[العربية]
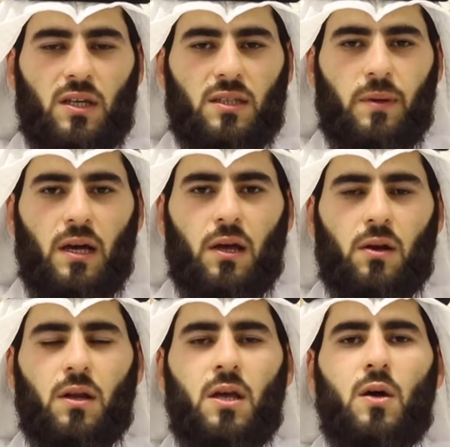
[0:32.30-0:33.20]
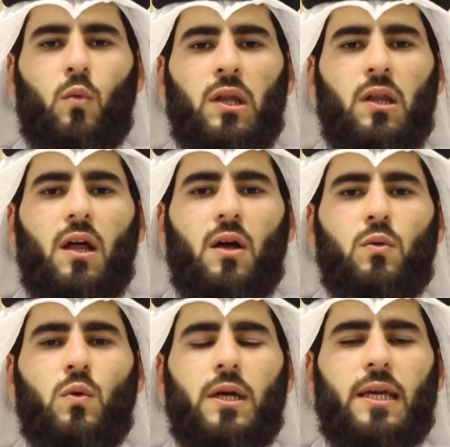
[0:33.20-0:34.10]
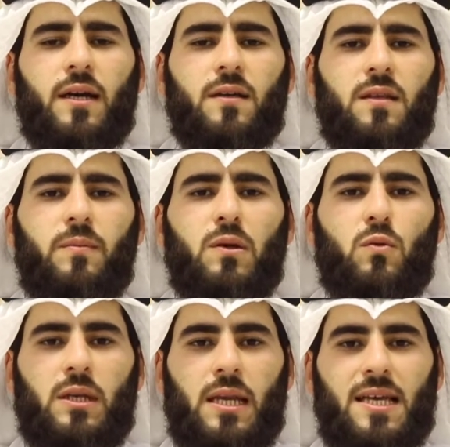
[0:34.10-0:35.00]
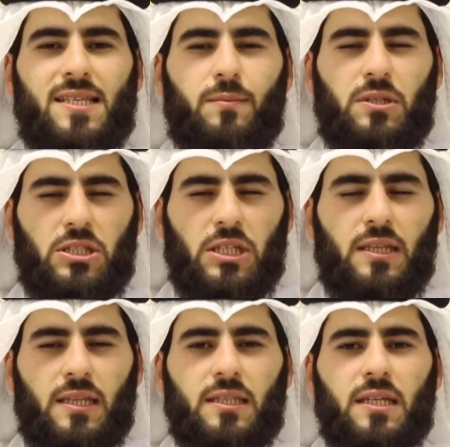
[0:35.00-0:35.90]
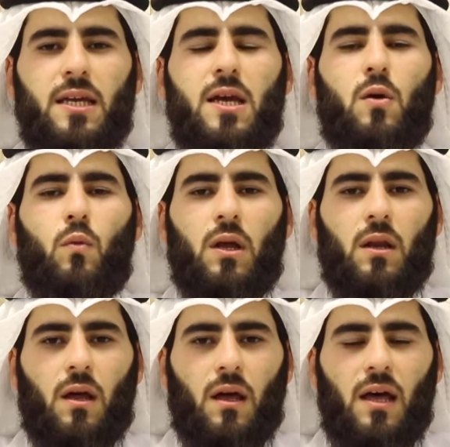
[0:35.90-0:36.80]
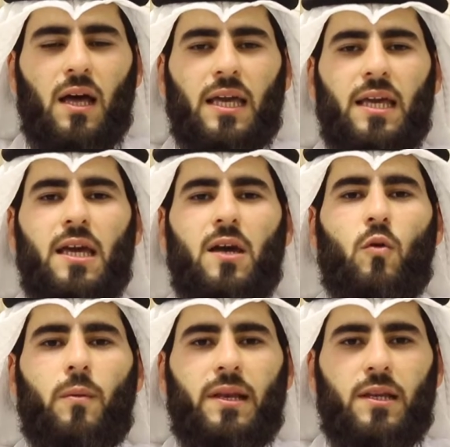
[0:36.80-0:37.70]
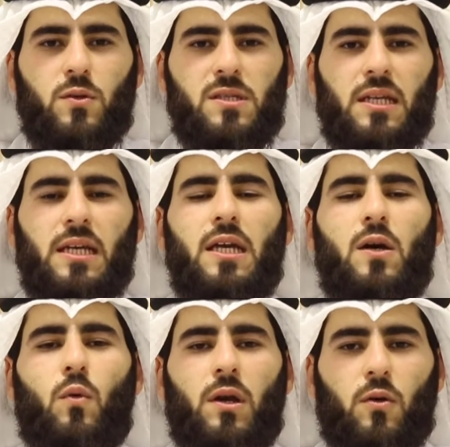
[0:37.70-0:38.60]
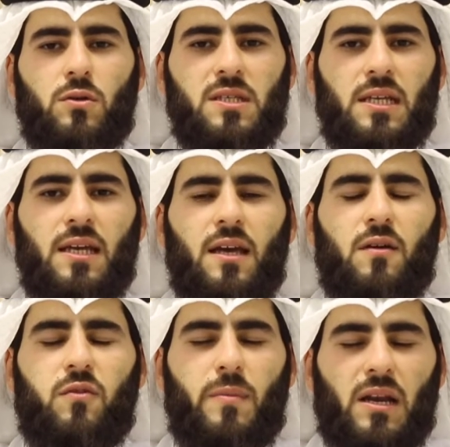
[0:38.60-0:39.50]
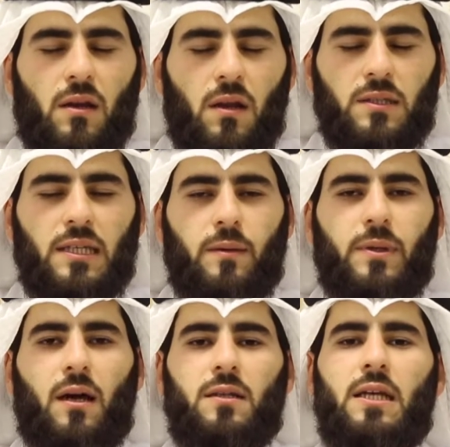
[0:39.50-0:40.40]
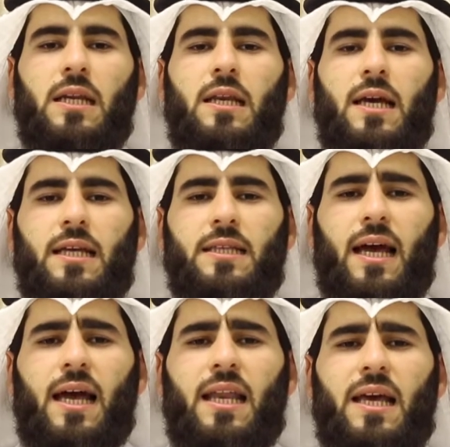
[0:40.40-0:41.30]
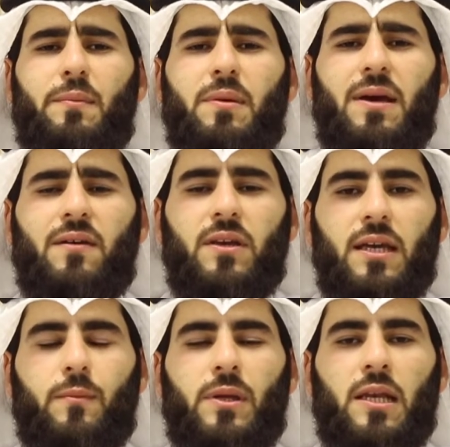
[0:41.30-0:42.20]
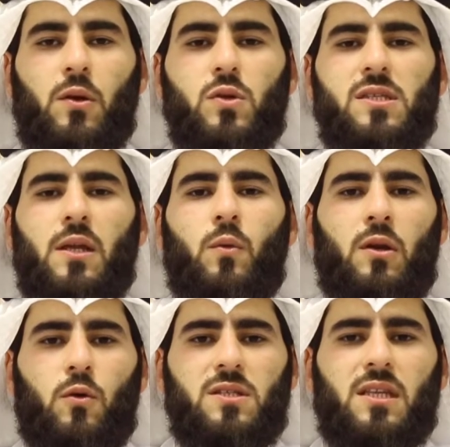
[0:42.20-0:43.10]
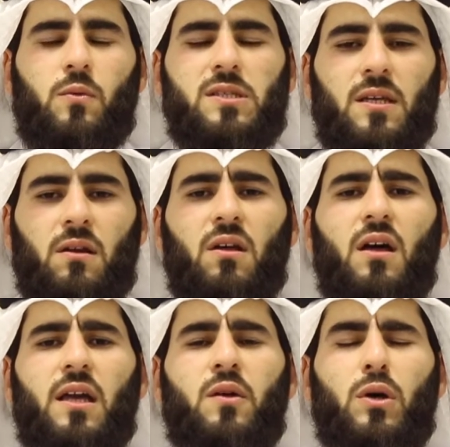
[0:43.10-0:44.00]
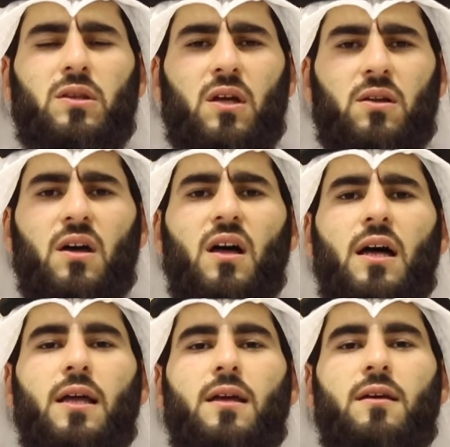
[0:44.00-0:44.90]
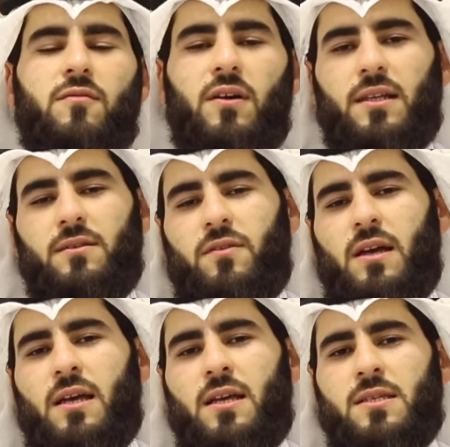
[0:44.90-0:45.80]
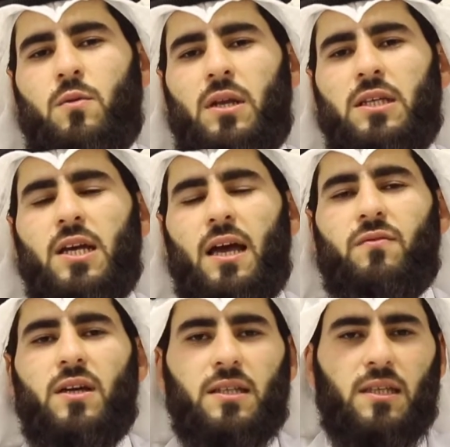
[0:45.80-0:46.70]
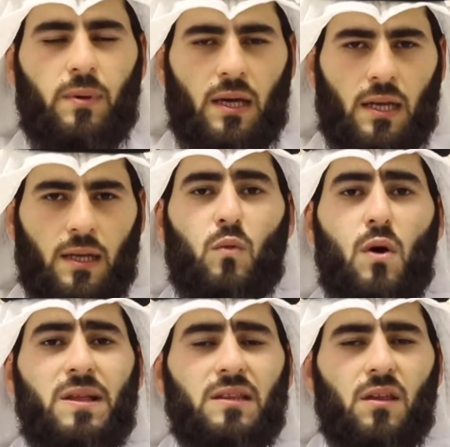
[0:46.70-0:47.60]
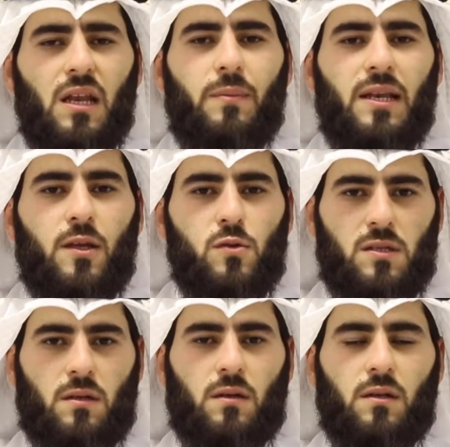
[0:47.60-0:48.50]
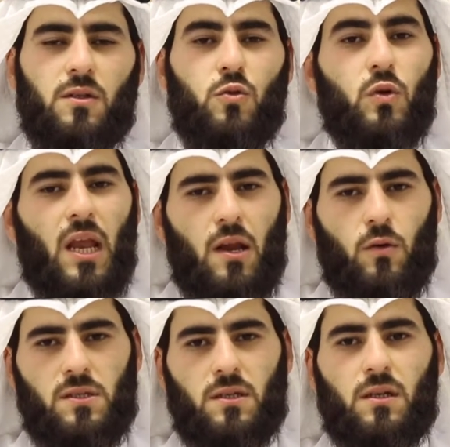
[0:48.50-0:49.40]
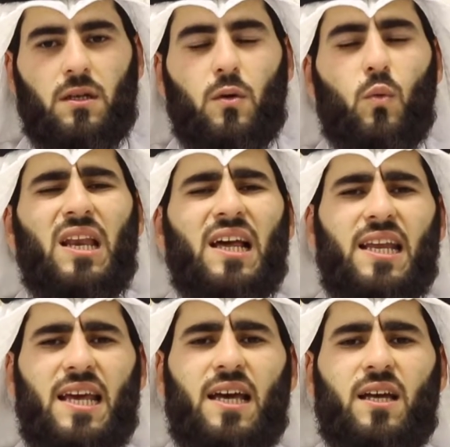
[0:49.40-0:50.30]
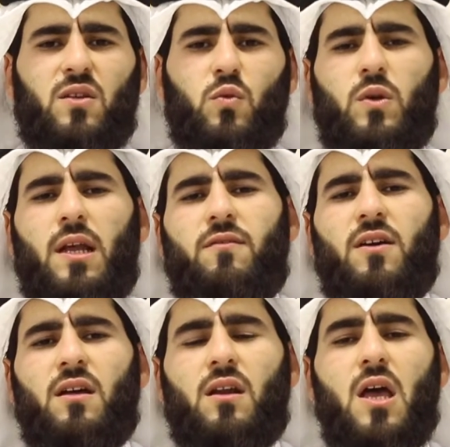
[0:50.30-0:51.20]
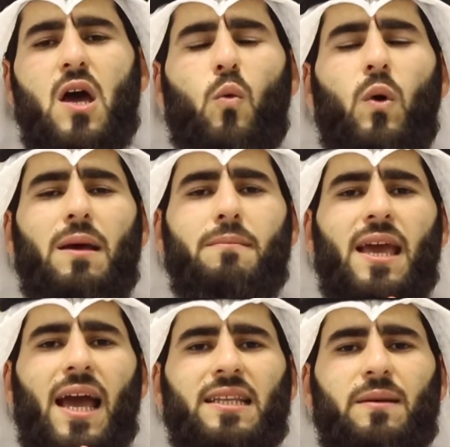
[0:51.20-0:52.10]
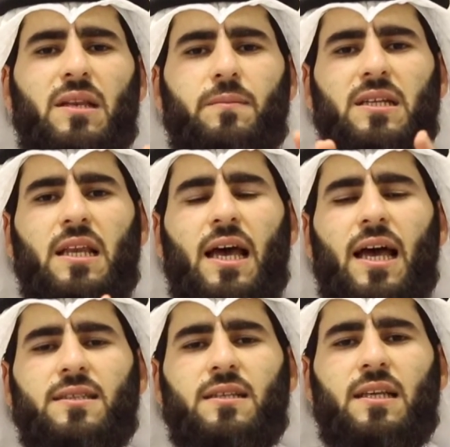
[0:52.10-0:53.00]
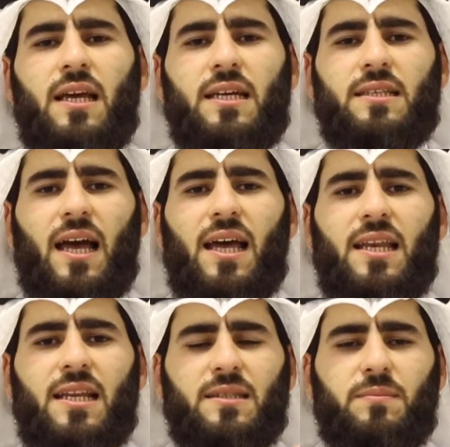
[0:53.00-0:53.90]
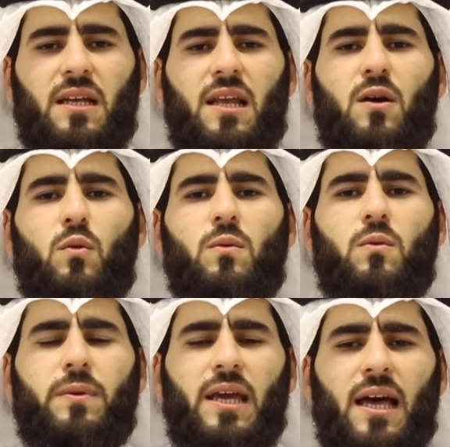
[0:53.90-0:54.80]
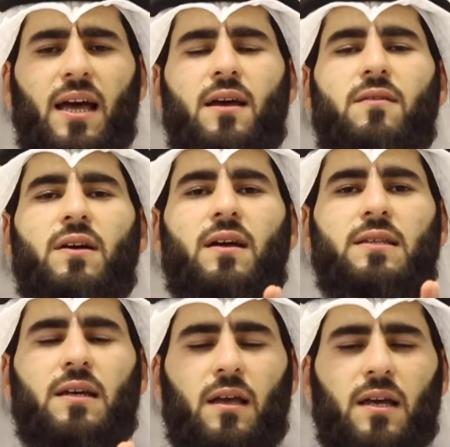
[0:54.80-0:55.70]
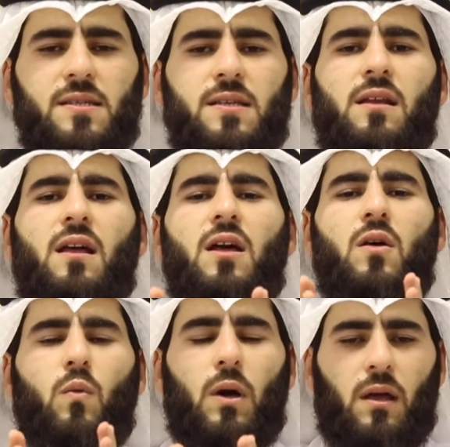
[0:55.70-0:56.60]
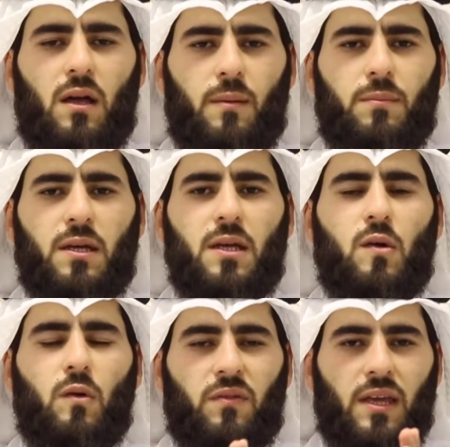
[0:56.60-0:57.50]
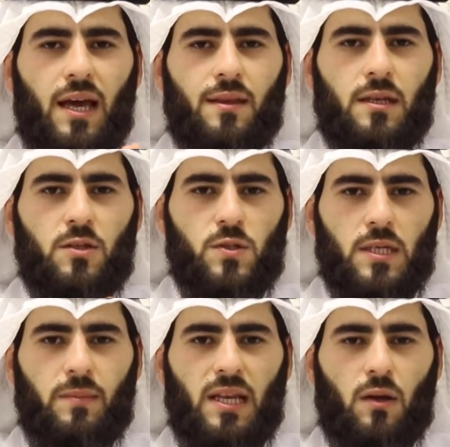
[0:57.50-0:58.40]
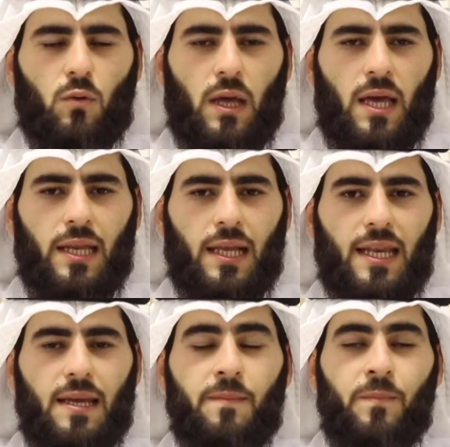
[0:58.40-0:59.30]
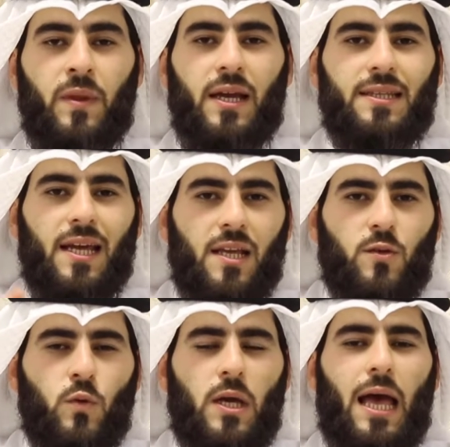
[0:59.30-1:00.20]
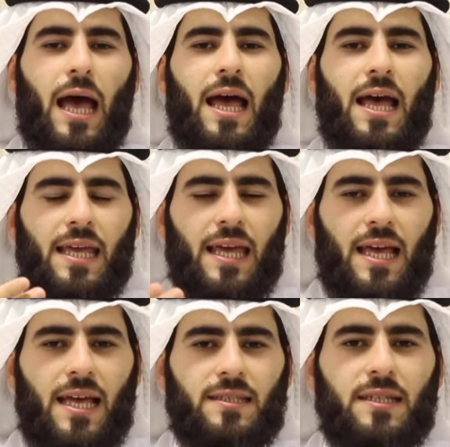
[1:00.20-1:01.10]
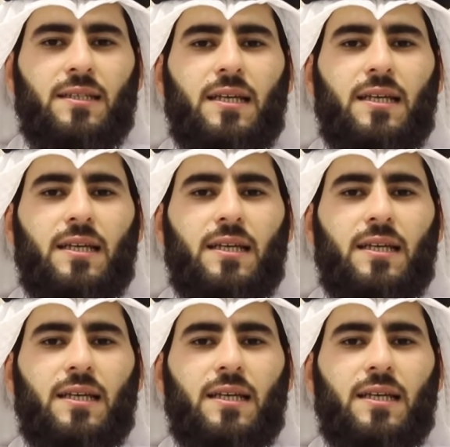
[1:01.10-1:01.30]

واختبار والله يختبر الناس بالشدة والرخاء وباليسر والعسر فمن رضي بقدر الله تعالى بما فيه من اليسر والعسر والسراء والضراء فقد فاز ونجح في اختباره ومن طلب اليسر دون العسر والغنى دون الفقر ولم يحتمل ابتلاءات الله تعالى التي ابتلاه بها فقد خسر وخاب وفي هذا الجزء من القران الكريم ترد ايات